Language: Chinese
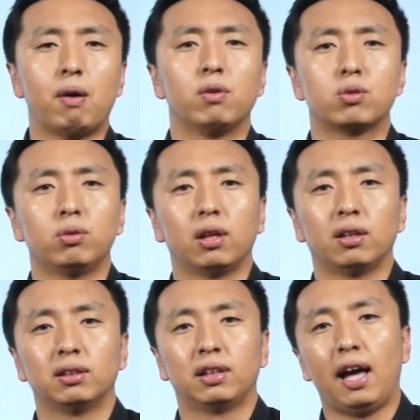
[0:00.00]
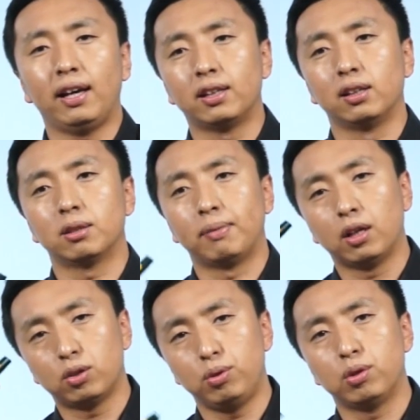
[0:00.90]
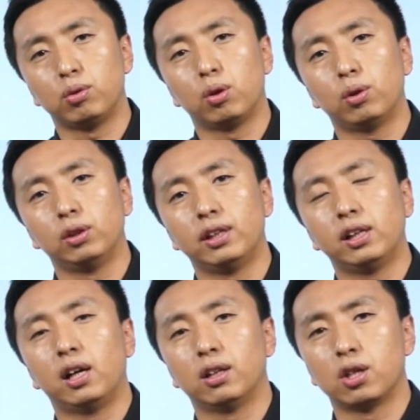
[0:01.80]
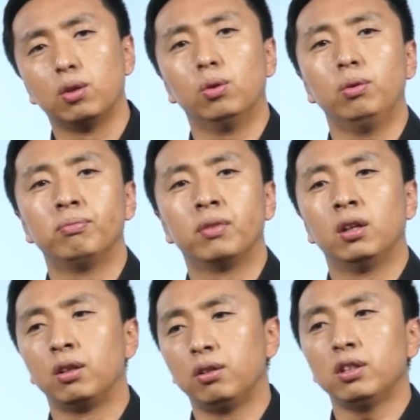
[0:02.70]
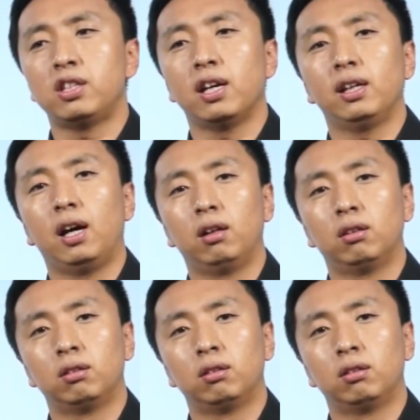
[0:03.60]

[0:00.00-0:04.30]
把握住了。他很可能什么迅速的获得一个成功，有的企业呢，